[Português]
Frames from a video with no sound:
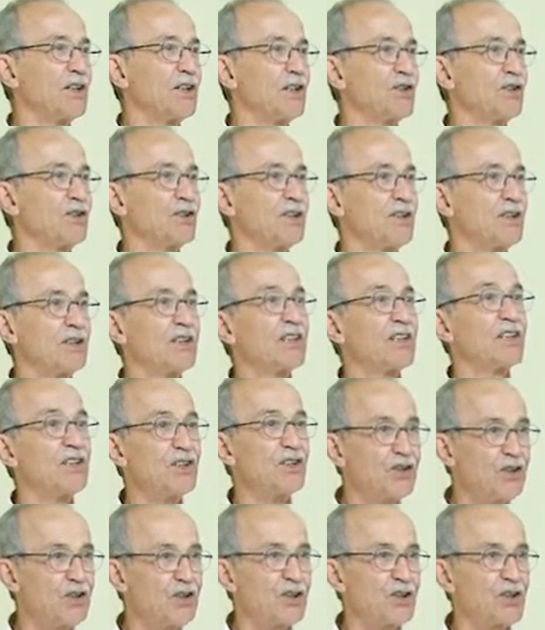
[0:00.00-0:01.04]
exi que
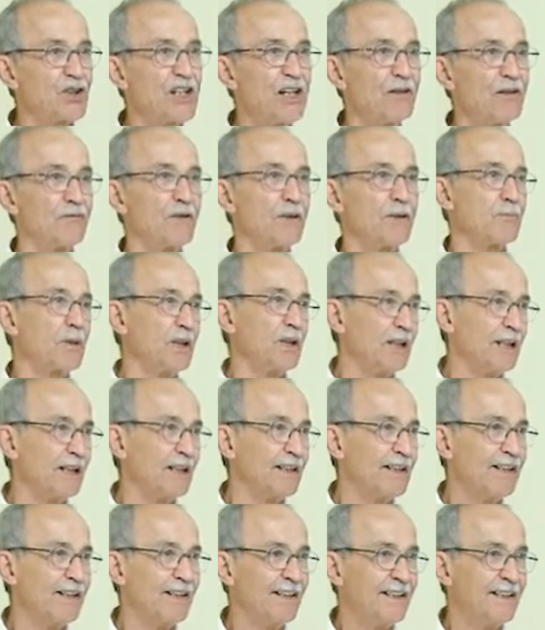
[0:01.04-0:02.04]
existe na família.